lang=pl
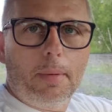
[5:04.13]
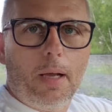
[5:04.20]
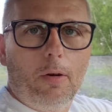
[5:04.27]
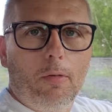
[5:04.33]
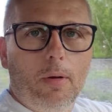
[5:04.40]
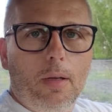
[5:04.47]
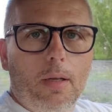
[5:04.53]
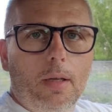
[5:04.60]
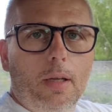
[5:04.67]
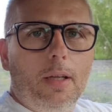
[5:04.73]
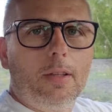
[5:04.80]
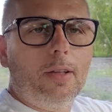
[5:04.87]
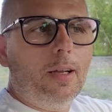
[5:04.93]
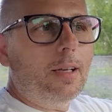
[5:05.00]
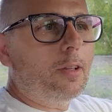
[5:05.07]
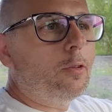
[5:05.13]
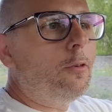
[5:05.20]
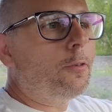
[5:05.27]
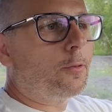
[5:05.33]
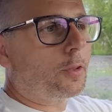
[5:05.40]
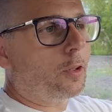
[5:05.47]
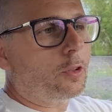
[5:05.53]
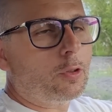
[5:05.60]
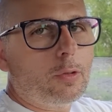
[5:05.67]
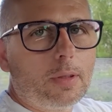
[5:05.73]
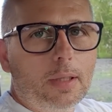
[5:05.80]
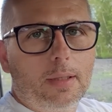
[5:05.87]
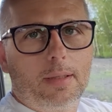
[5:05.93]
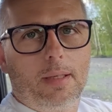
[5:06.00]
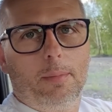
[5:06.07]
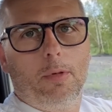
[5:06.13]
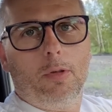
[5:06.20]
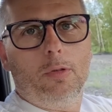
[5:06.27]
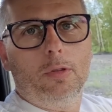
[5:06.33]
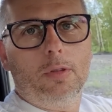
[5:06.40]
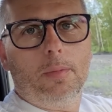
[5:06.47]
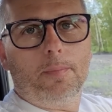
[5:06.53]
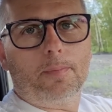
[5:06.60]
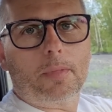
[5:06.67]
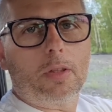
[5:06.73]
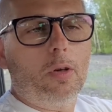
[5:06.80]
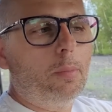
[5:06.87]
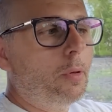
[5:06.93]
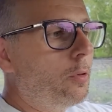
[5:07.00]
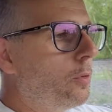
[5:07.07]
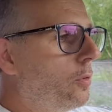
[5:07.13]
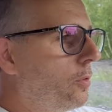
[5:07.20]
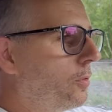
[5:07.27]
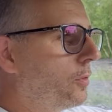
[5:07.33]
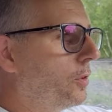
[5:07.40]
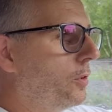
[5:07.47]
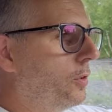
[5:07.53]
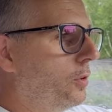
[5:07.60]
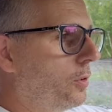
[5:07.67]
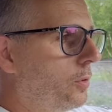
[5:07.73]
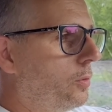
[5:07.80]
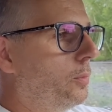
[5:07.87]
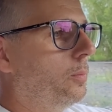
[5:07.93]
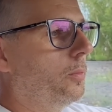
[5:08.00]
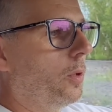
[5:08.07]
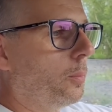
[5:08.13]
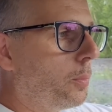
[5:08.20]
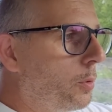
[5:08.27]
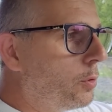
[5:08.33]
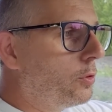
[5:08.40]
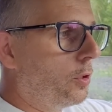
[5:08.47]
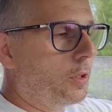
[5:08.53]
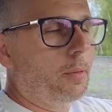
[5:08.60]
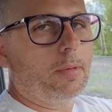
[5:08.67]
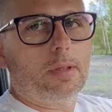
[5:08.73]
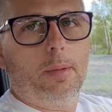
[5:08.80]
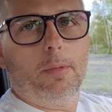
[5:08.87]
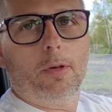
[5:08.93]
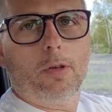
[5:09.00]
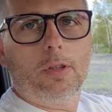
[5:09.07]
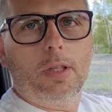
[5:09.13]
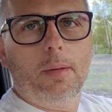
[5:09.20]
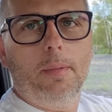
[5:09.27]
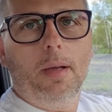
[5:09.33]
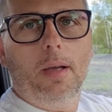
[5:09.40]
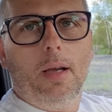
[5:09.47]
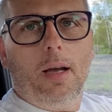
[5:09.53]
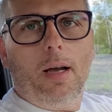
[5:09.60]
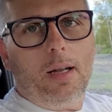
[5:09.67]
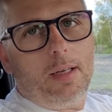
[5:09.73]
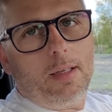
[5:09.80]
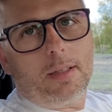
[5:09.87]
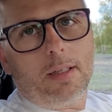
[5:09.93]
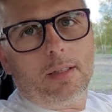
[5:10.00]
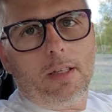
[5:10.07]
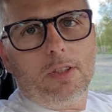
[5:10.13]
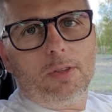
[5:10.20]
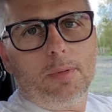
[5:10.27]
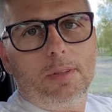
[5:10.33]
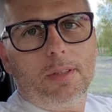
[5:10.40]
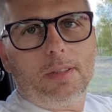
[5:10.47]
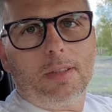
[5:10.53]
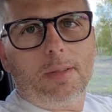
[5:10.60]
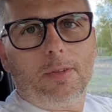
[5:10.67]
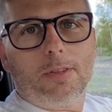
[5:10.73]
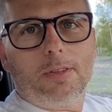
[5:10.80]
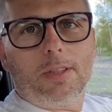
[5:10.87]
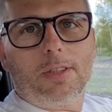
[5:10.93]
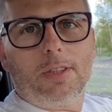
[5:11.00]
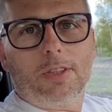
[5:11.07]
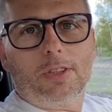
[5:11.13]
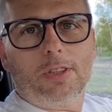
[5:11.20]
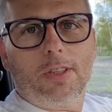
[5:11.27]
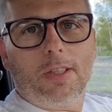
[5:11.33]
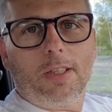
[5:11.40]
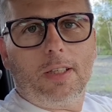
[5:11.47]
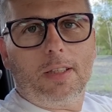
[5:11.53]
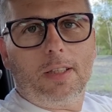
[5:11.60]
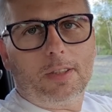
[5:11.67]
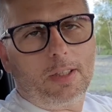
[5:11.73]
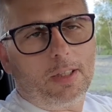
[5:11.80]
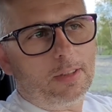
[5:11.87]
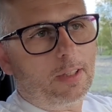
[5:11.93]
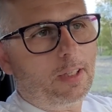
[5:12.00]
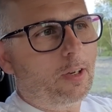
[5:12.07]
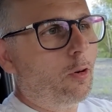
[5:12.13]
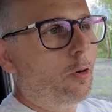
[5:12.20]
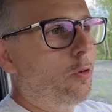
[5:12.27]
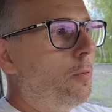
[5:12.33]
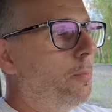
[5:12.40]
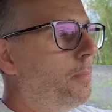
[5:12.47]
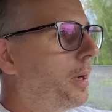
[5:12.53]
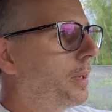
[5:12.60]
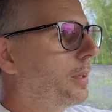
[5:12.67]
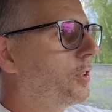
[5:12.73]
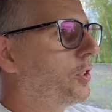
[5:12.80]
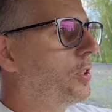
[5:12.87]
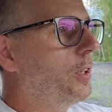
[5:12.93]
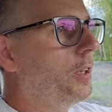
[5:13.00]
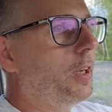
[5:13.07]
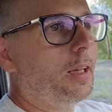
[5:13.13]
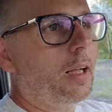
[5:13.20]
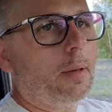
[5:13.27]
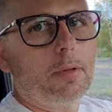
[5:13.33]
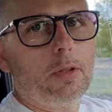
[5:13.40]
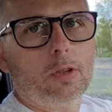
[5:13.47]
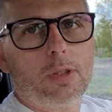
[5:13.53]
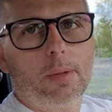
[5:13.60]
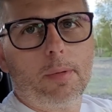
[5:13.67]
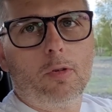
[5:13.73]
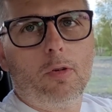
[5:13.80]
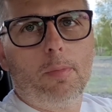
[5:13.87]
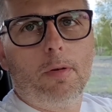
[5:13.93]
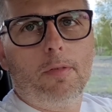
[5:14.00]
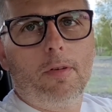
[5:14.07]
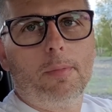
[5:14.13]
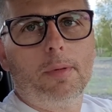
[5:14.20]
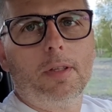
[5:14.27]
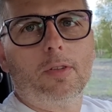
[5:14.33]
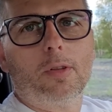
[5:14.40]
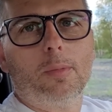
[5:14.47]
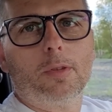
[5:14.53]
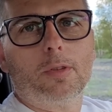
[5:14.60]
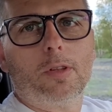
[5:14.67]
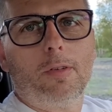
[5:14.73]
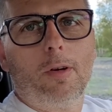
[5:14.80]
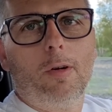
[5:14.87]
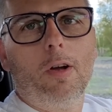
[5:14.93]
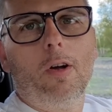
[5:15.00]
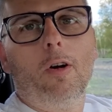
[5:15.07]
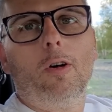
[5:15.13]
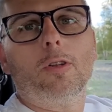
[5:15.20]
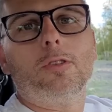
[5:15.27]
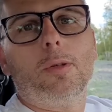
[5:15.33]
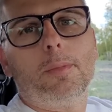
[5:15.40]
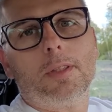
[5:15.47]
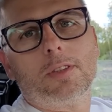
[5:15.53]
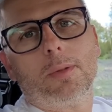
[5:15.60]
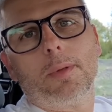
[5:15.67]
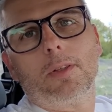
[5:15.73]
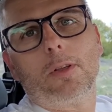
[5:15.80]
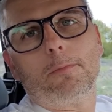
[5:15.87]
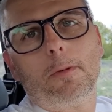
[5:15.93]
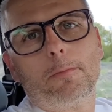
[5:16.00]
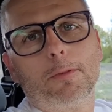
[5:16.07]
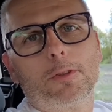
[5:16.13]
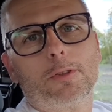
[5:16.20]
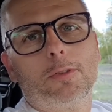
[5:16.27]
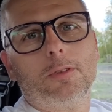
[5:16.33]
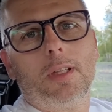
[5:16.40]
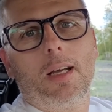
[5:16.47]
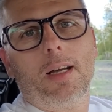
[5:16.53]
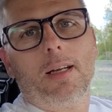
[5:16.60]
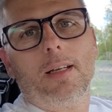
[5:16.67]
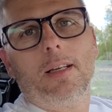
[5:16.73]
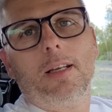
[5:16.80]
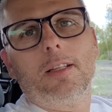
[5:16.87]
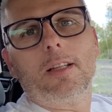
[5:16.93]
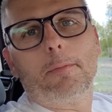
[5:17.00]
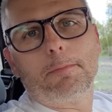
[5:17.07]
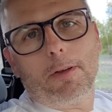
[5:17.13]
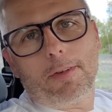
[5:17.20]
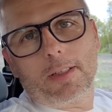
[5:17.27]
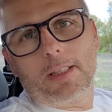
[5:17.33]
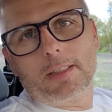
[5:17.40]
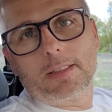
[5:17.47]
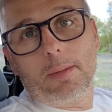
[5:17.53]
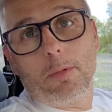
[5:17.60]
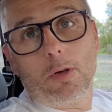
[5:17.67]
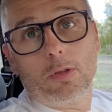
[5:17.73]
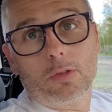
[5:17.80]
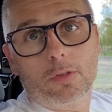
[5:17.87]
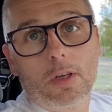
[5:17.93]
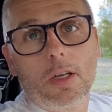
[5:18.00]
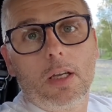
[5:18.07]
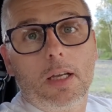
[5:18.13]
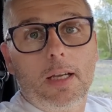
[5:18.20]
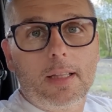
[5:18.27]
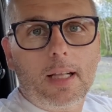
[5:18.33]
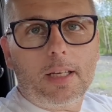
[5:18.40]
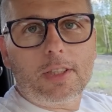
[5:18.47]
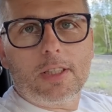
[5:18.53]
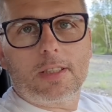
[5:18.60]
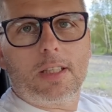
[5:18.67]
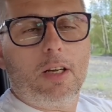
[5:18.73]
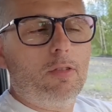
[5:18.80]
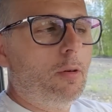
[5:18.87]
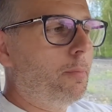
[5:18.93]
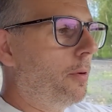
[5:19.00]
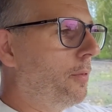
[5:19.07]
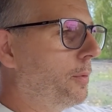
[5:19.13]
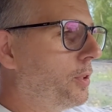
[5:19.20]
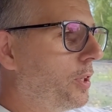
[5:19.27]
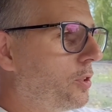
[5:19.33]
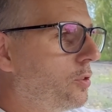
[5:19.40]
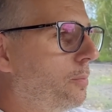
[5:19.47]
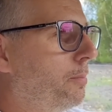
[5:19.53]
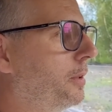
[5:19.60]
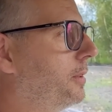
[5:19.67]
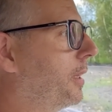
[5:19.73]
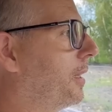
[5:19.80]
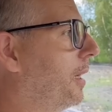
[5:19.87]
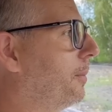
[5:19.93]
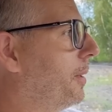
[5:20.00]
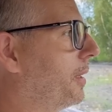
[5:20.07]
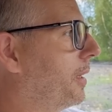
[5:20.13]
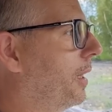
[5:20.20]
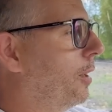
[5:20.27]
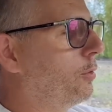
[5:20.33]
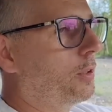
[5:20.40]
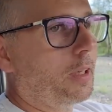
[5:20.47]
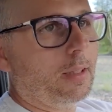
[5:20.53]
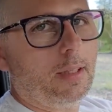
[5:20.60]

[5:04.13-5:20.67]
miał. No ale tu wskoczył ten samochód, no był, no był drugim samochodem, ale gadaliśmy z Jarekiem, no raz się żyje, gada, Jarek, ja go kupię, jak te silniki, tak będę do Ciebie kupował, będę to montował, odrobię sobie to po prostu na naprawach tych samochodów. I tak się stało, powiem Ci, super reklama, te autka